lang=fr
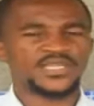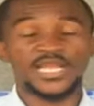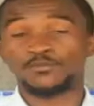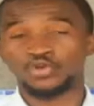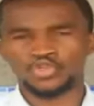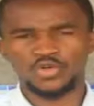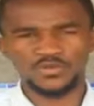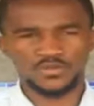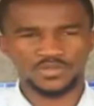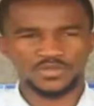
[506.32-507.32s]
y a
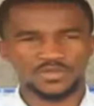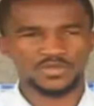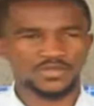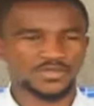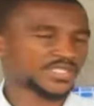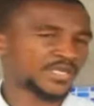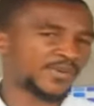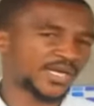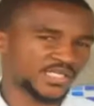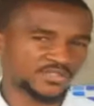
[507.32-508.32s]
liboso euh, c'était
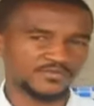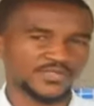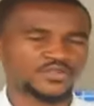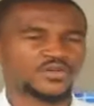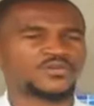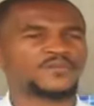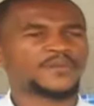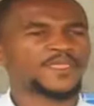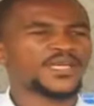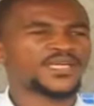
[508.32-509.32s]
par une vision
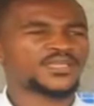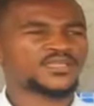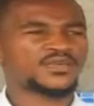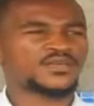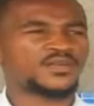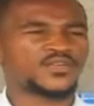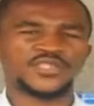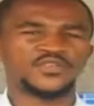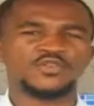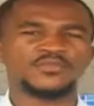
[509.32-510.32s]
euh, le
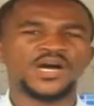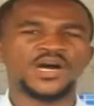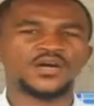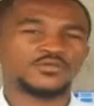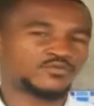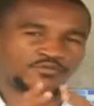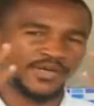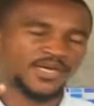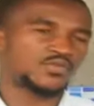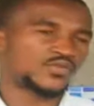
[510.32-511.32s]
seigneur m'a
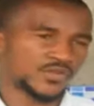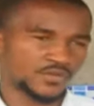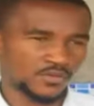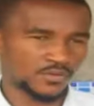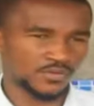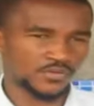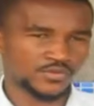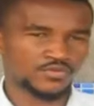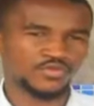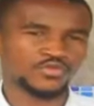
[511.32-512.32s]
ouvert le,
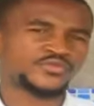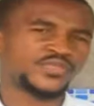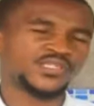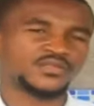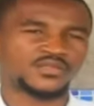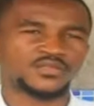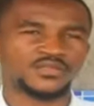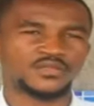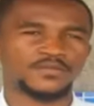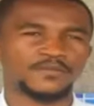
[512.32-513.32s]
les yeux je vis
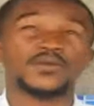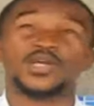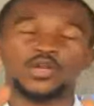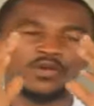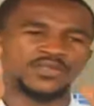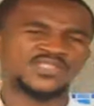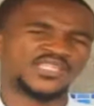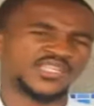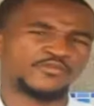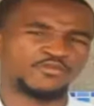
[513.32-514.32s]
euh,
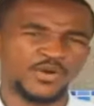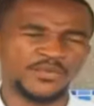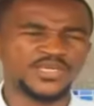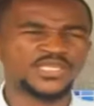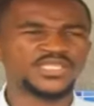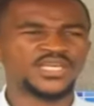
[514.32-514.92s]
et